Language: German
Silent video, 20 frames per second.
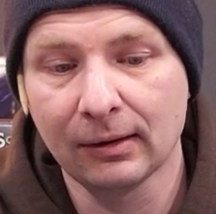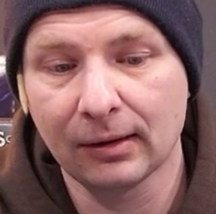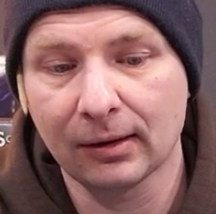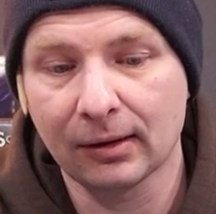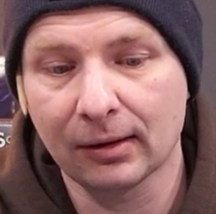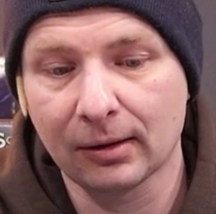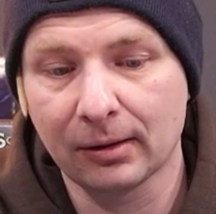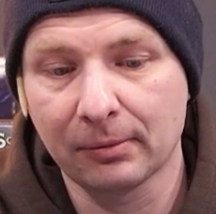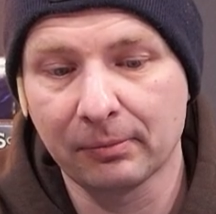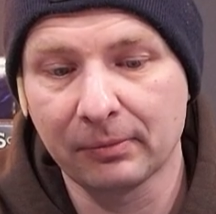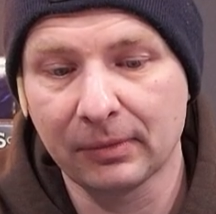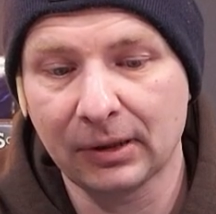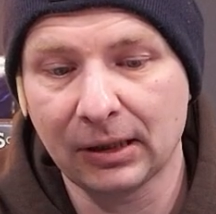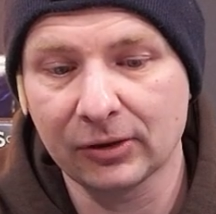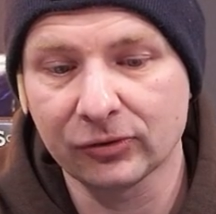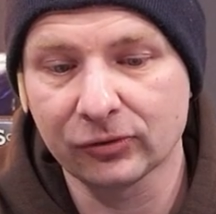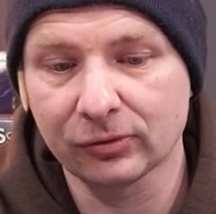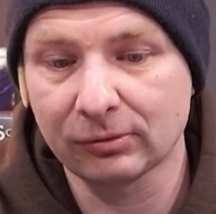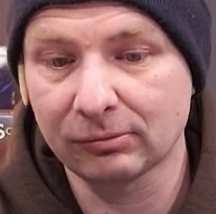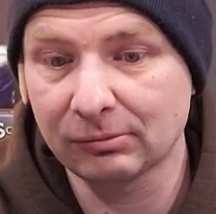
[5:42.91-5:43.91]
Ähm,
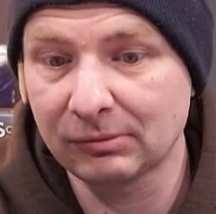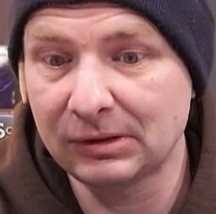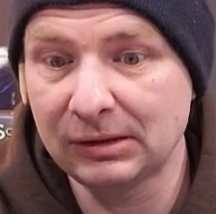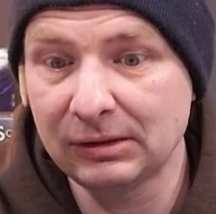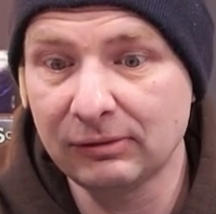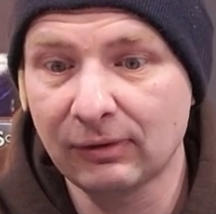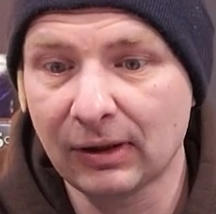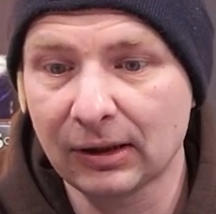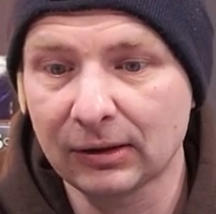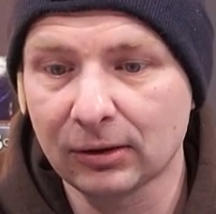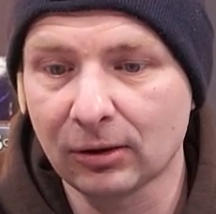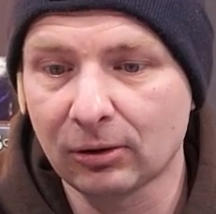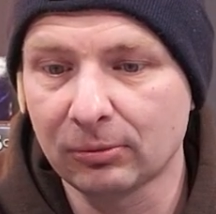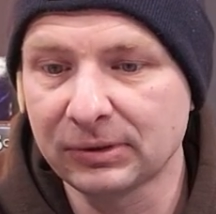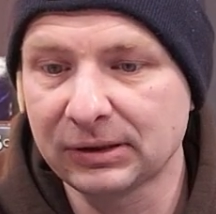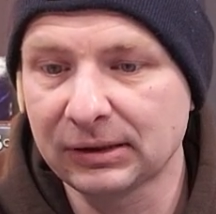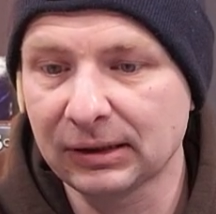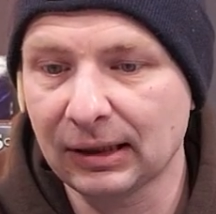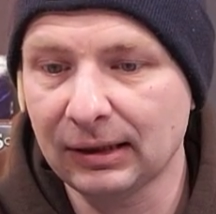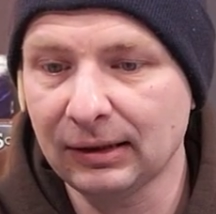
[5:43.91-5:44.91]
also die werden,
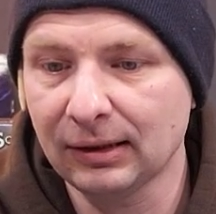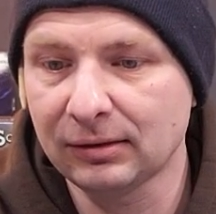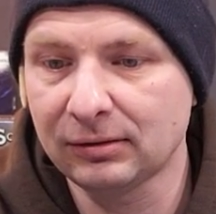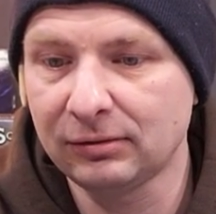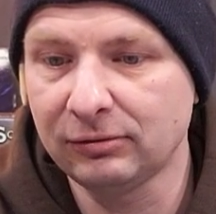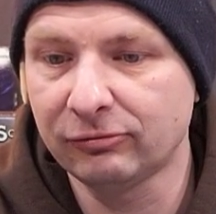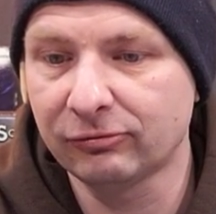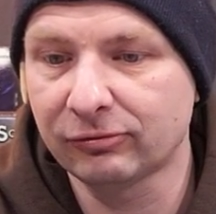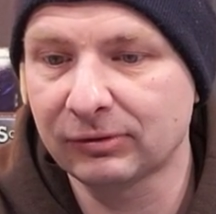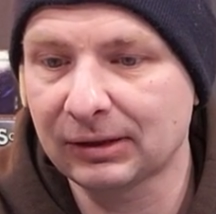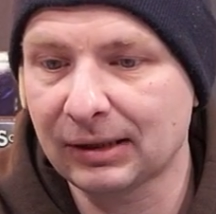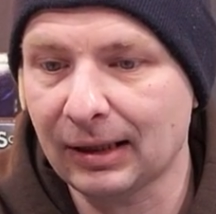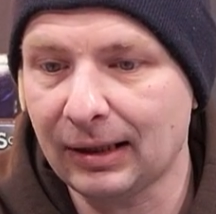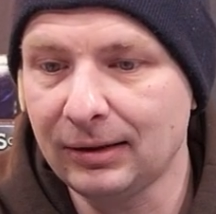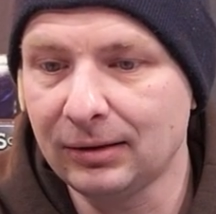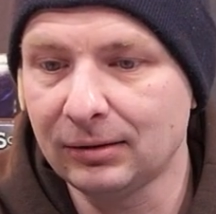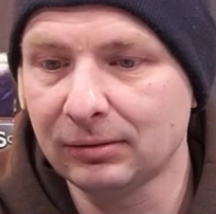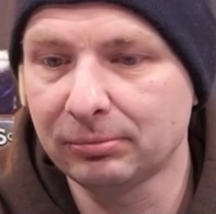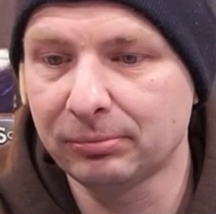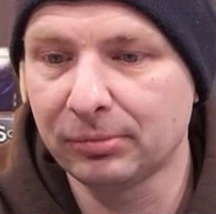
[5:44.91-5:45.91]
glaube ich, relativ
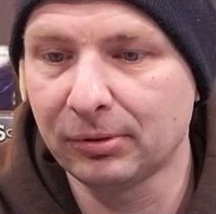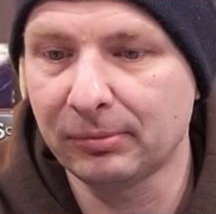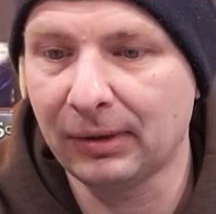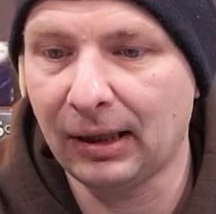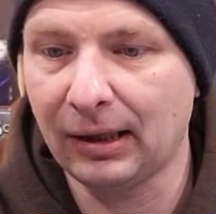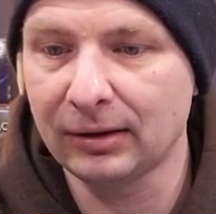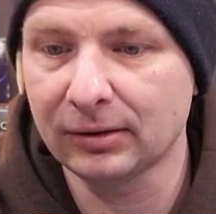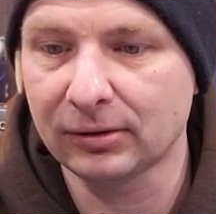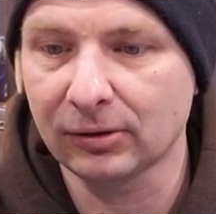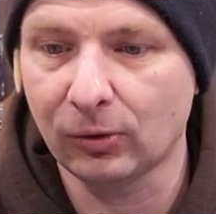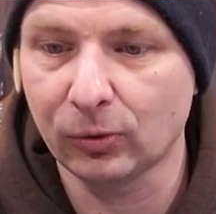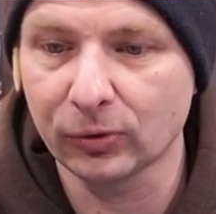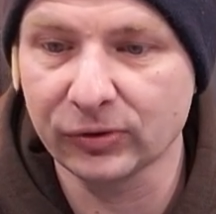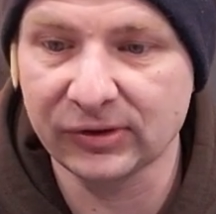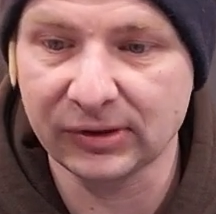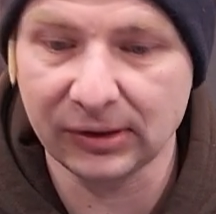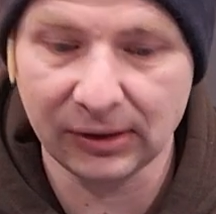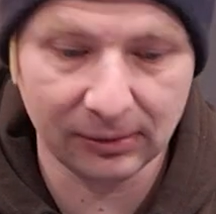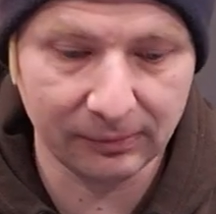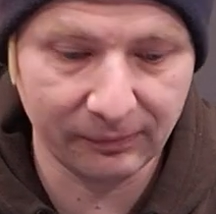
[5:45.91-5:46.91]
geil bemalt
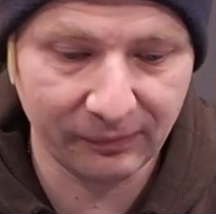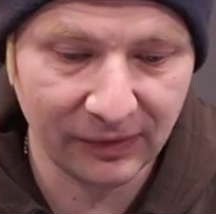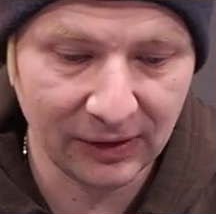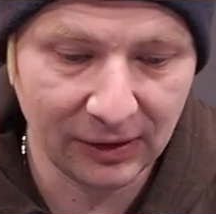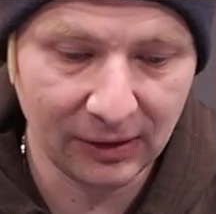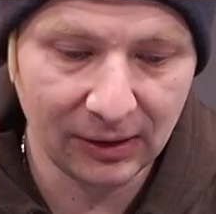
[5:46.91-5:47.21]
aussehen.